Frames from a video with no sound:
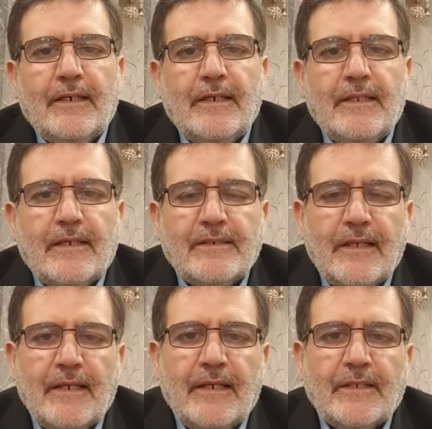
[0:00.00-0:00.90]
إذا
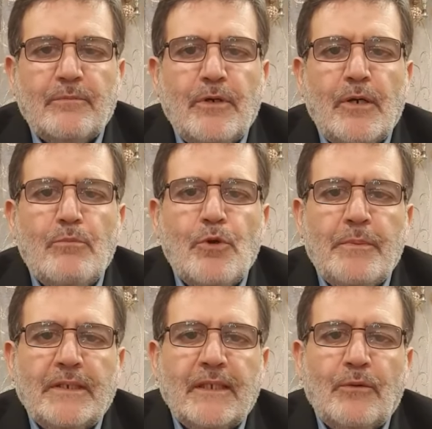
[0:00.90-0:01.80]
صلت
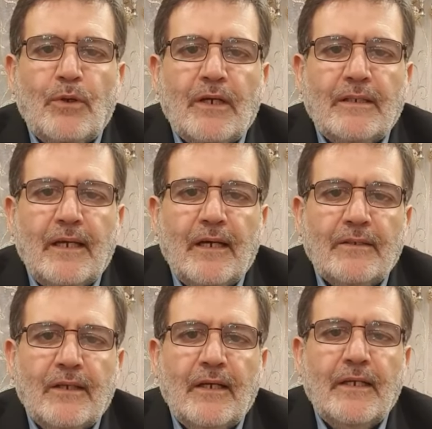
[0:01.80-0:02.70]
مأمومة وقد
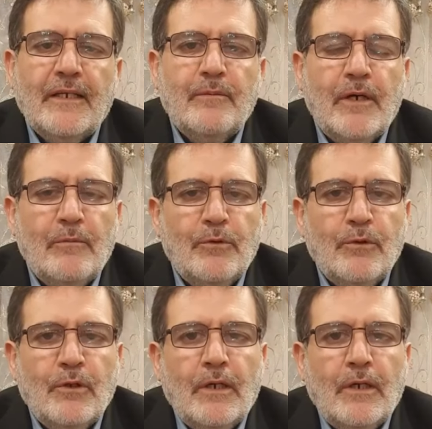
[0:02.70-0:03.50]
أخطأ الإمام